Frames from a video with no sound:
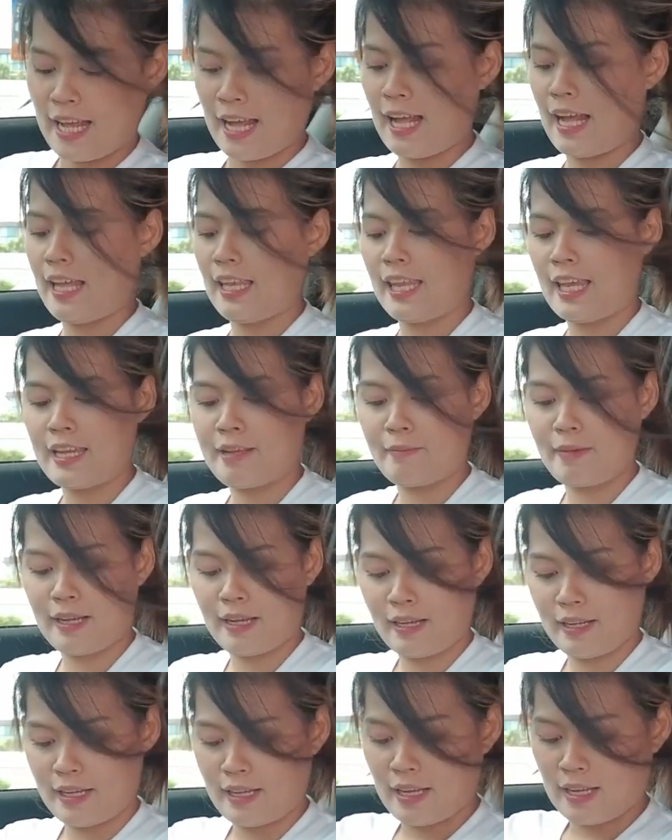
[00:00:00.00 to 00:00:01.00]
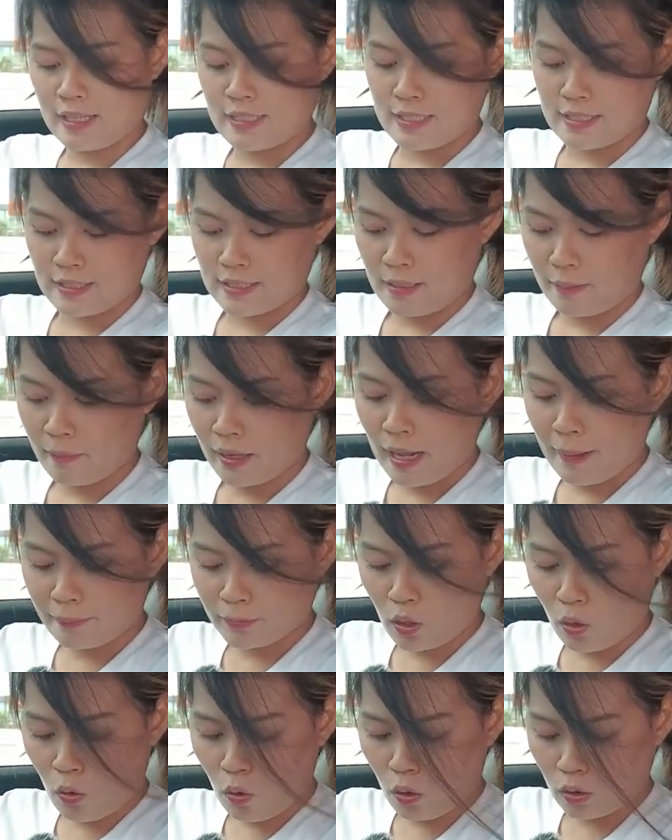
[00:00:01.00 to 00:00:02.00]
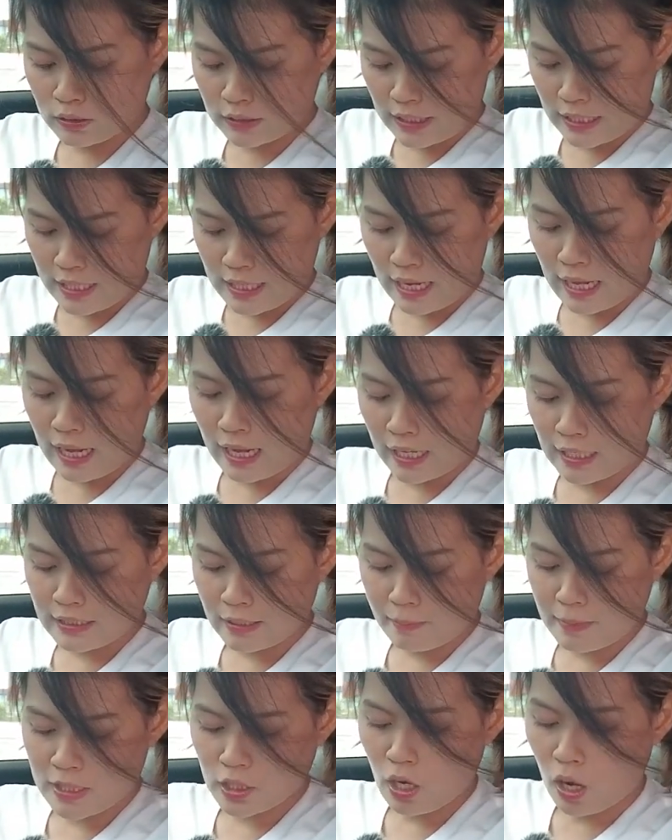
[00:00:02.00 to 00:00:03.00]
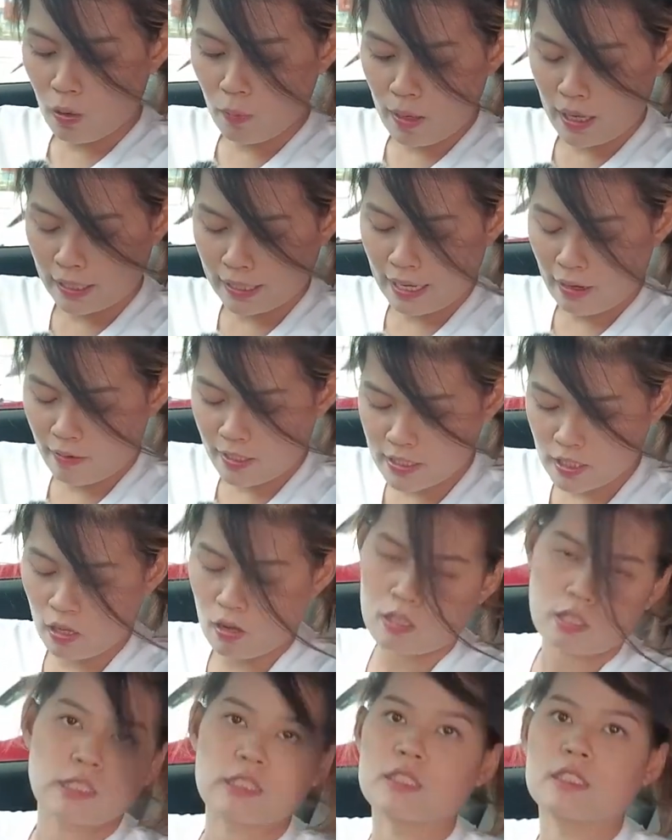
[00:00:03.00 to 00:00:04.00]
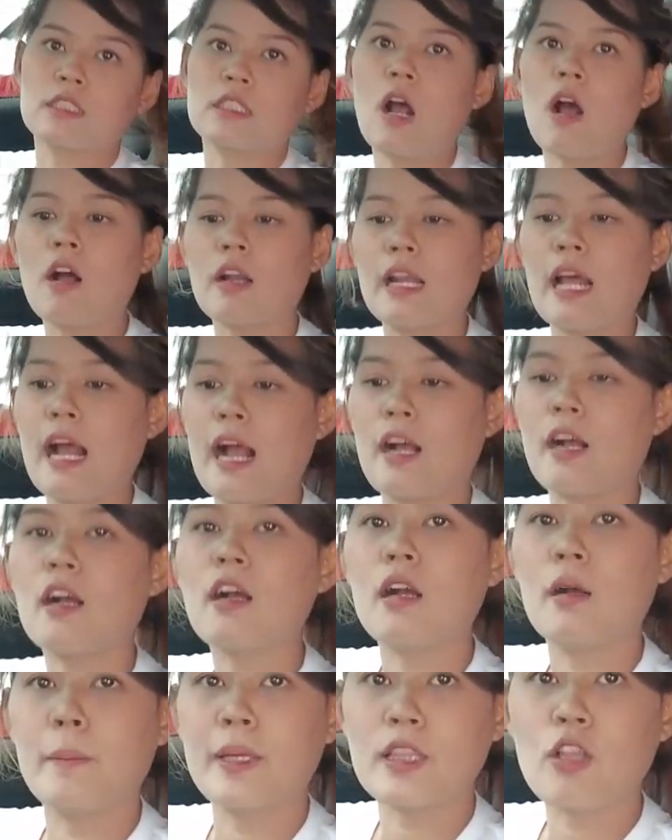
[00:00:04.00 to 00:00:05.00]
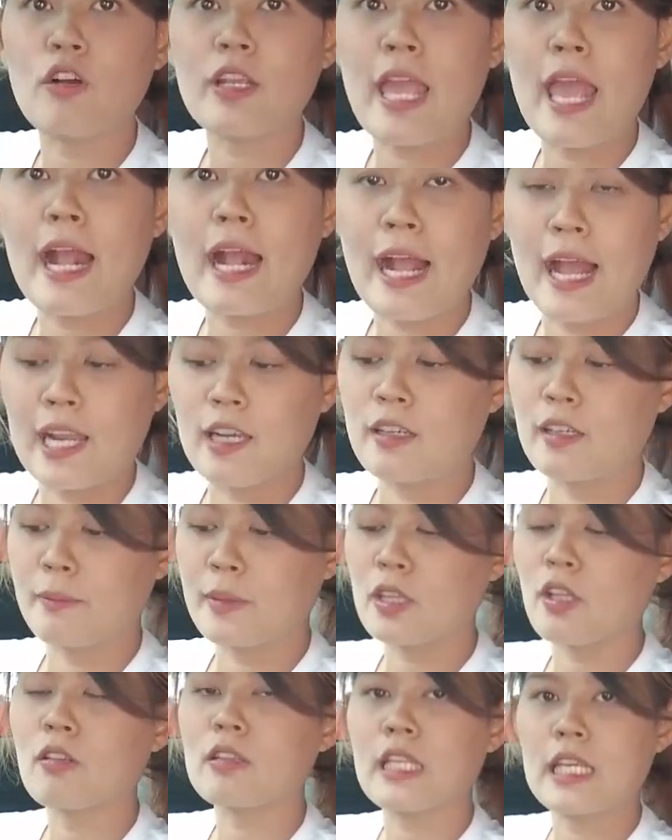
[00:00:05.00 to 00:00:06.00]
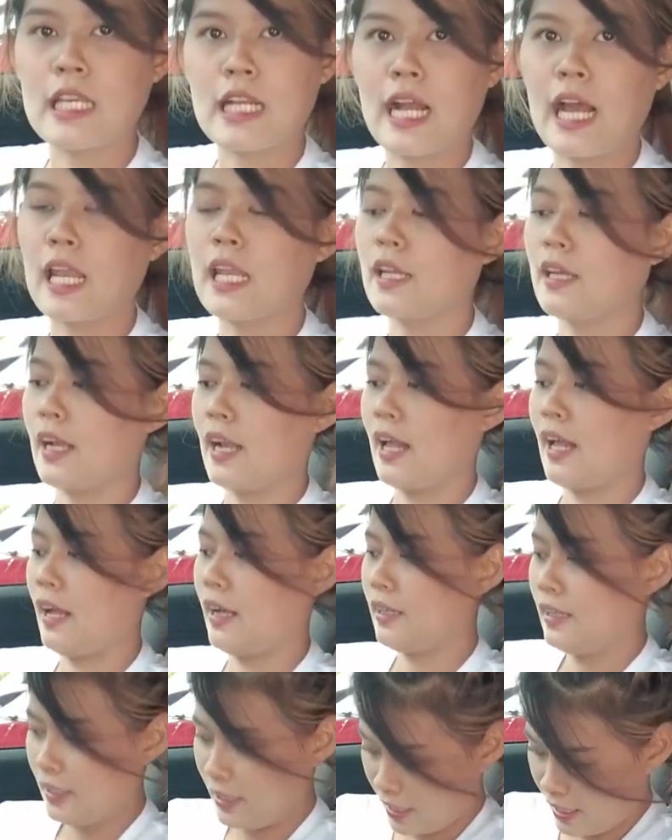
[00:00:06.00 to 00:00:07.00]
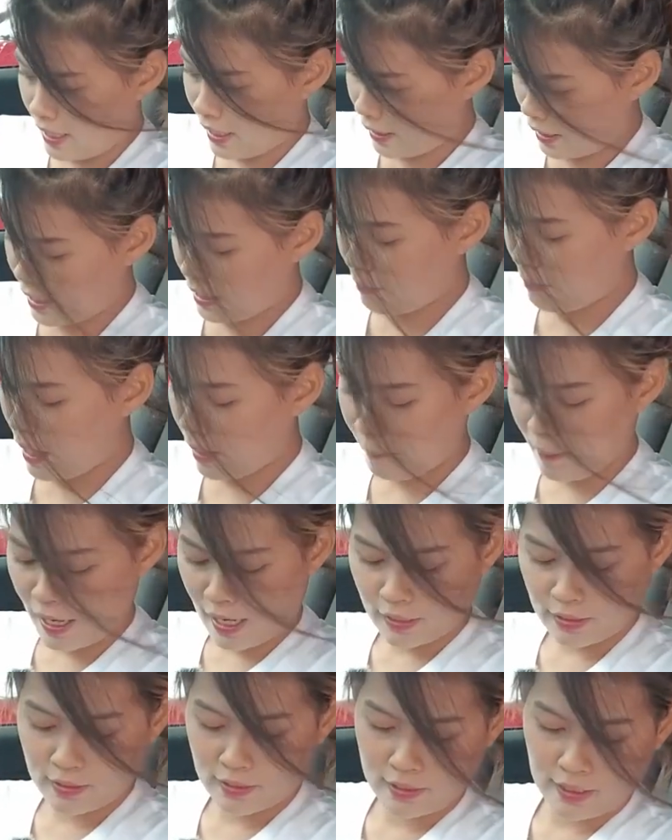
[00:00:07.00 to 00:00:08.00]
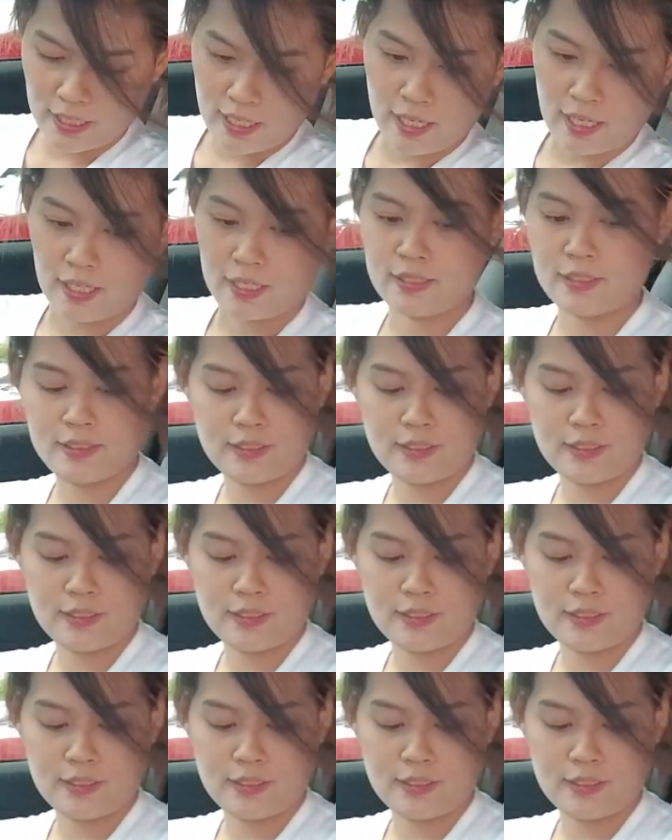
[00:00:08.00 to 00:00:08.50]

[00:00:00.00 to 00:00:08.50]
อ่ะไล่มาสำหรับตรงนี้นะคะ ก็จะมีช่องวางแก้วให้ 2 ช่องนะคะ ก็คือไม่ต้องแย่งกันเลย ไม่ต้องตีกันเลยนะคะดีมากๆเลยนะคะ